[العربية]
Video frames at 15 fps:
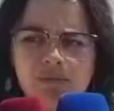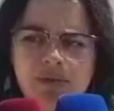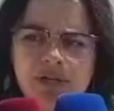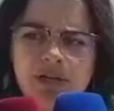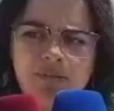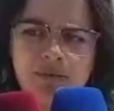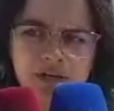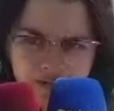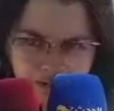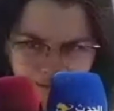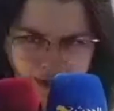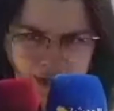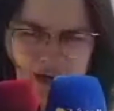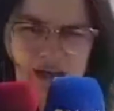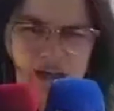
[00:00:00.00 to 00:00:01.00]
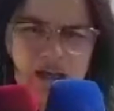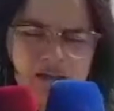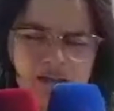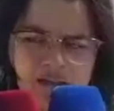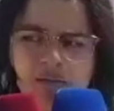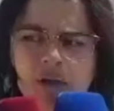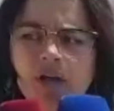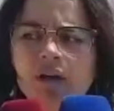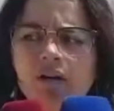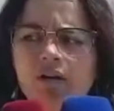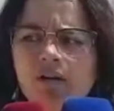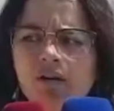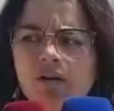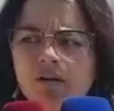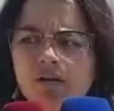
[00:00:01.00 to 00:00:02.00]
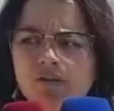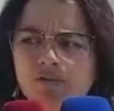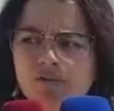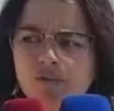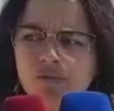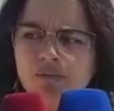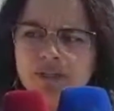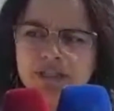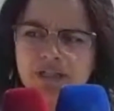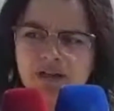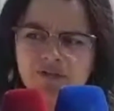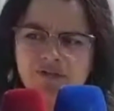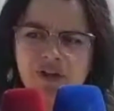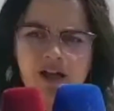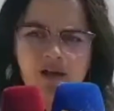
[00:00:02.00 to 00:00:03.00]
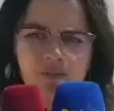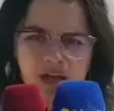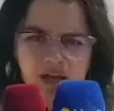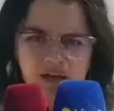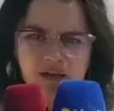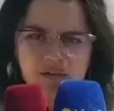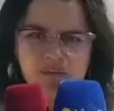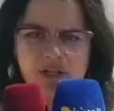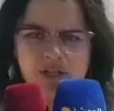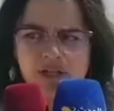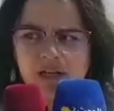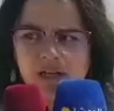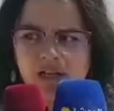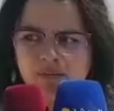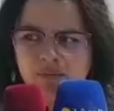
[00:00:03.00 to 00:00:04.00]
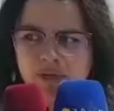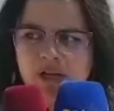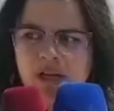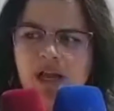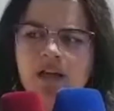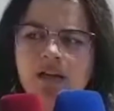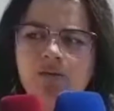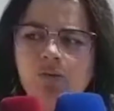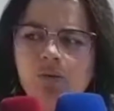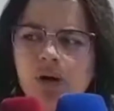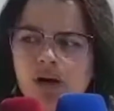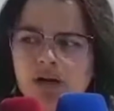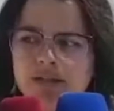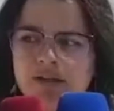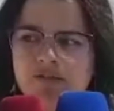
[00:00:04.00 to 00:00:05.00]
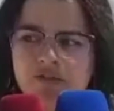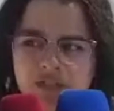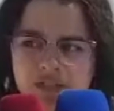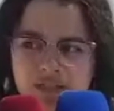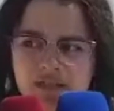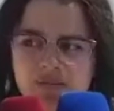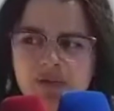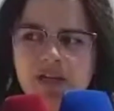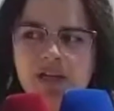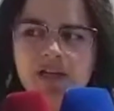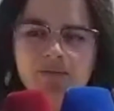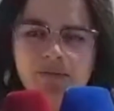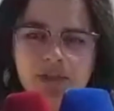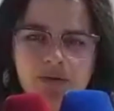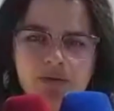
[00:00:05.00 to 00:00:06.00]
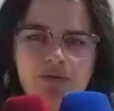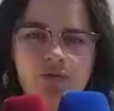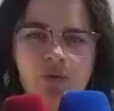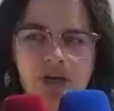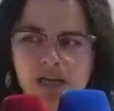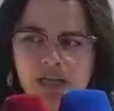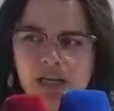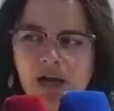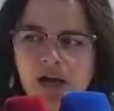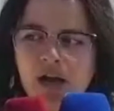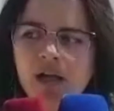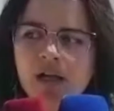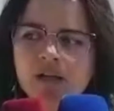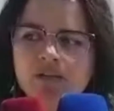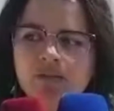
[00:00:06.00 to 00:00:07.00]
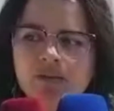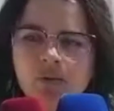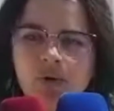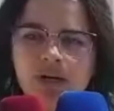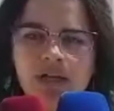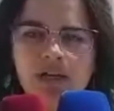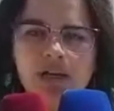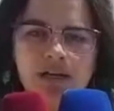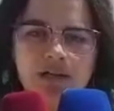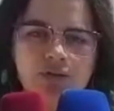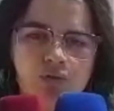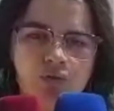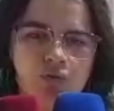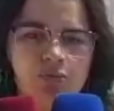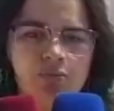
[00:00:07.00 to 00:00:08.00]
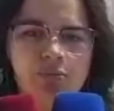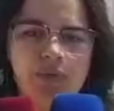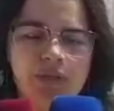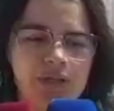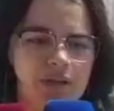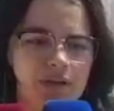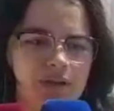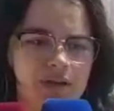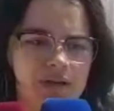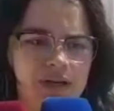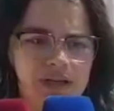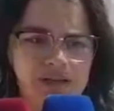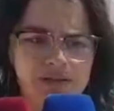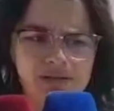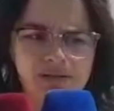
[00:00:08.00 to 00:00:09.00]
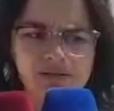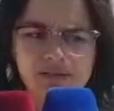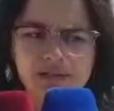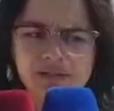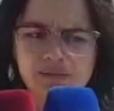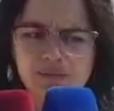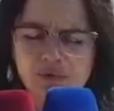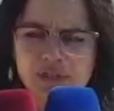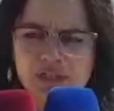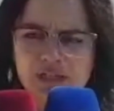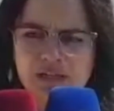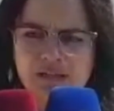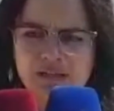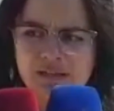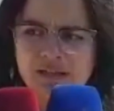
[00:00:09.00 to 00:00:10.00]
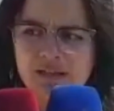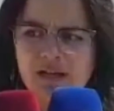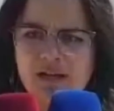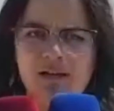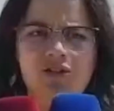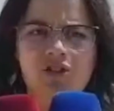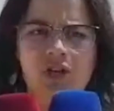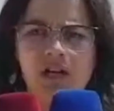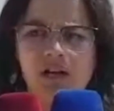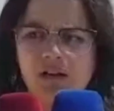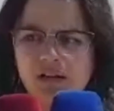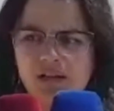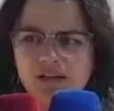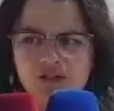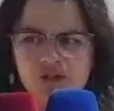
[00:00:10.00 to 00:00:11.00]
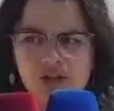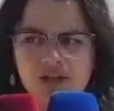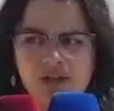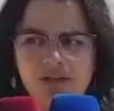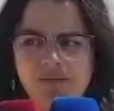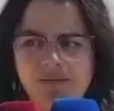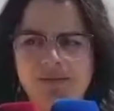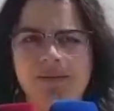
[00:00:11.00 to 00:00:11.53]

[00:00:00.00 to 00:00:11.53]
من من الاقاليم آه، في مثلا في اغبال باقليم بركان وتفرسيس باقليم دريوش وغيرها دونك الوكاله كتقوم بهذا التتبع ديال هذه الاشغال